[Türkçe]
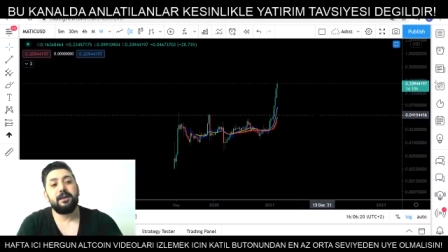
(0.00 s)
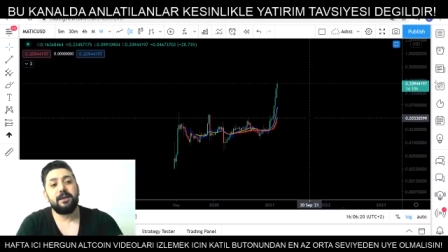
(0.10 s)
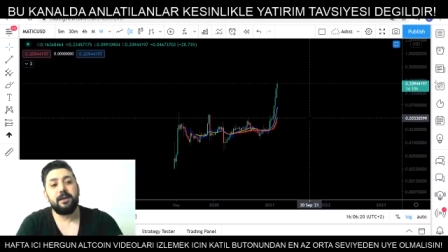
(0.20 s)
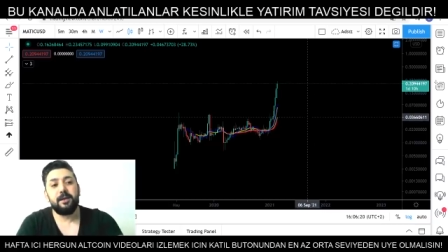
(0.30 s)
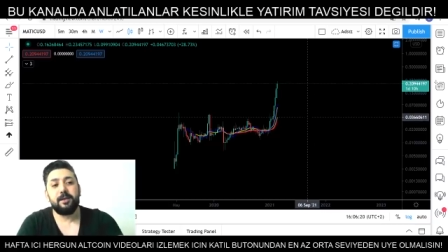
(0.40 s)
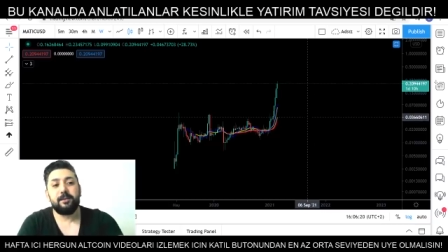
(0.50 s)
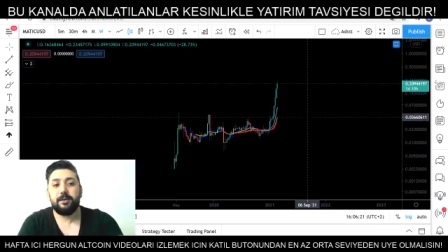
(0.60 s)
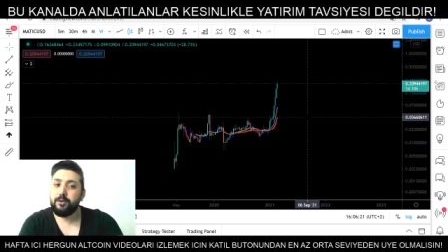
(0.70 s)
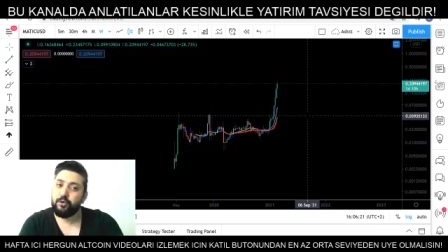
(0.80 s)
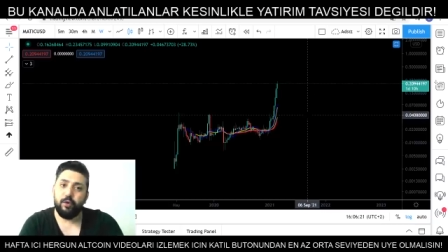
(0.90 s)
Ee,
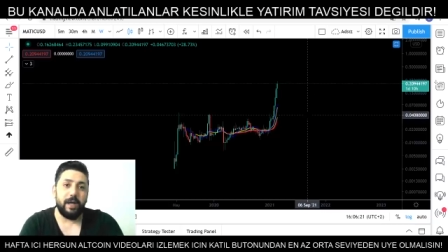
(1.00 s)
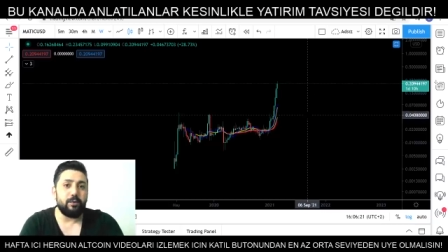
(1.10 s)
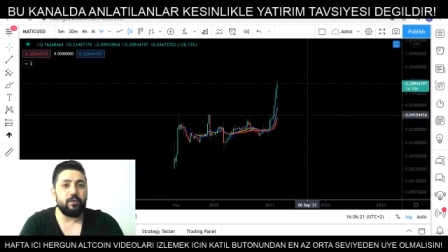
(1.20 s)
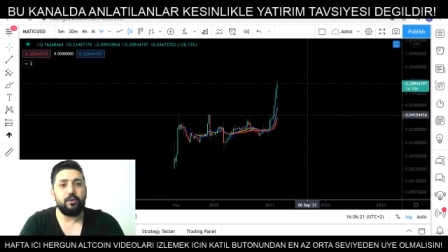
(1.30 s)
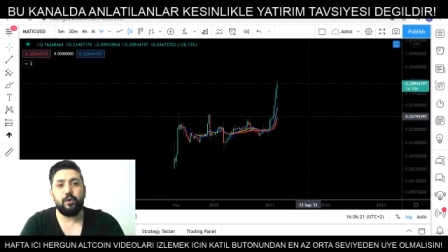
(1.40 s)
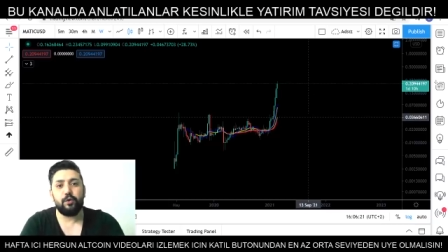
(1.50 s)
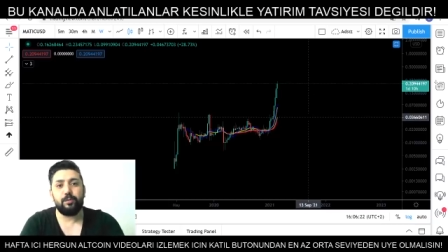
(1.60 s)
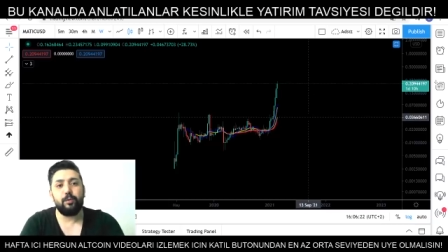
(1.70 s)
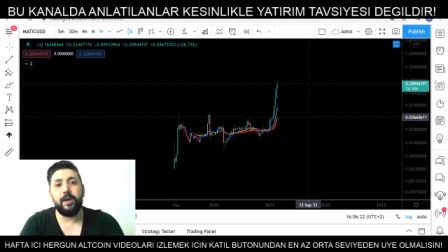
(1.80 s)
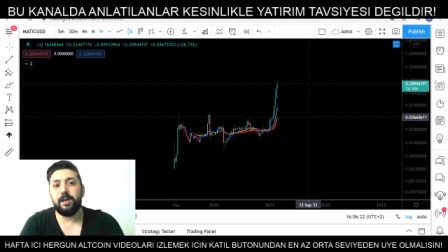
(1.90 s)
şu an
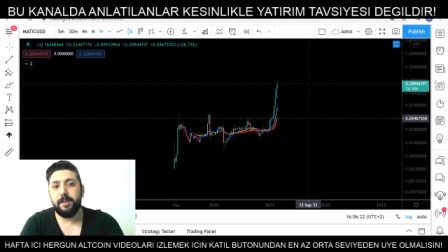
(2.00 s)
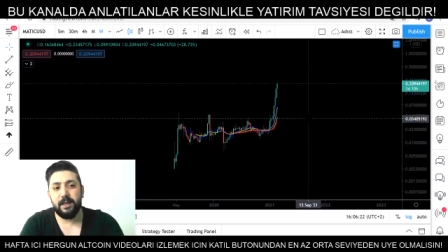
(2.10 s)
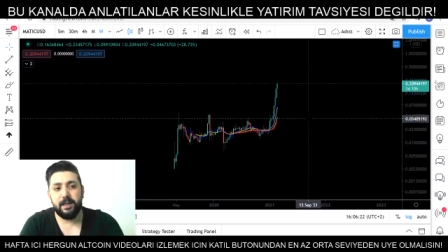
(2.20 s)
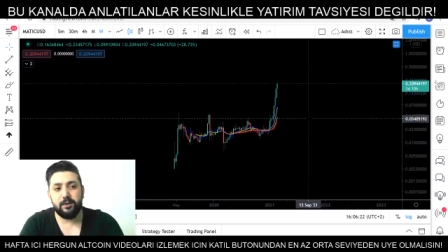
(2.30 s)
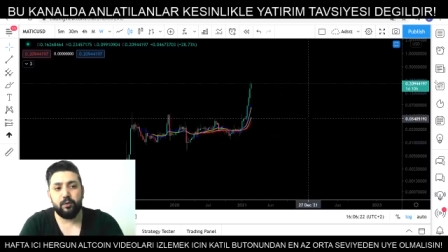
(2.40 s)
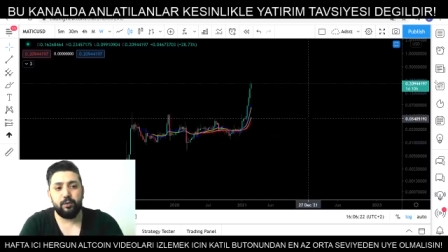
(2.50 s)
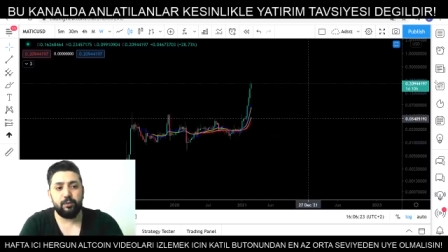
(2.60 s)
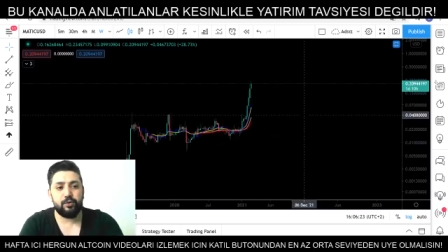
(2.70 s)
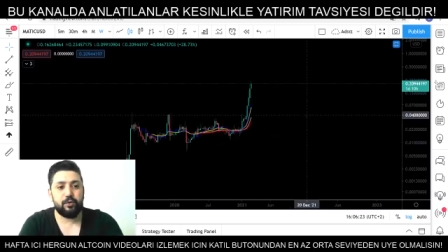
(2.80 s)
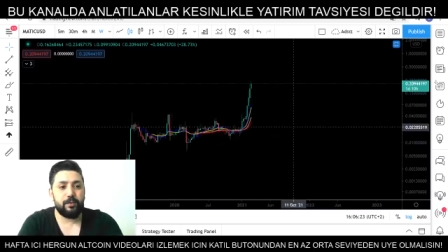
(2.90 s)
duyuruyorum. Umarım herkes duymuştur.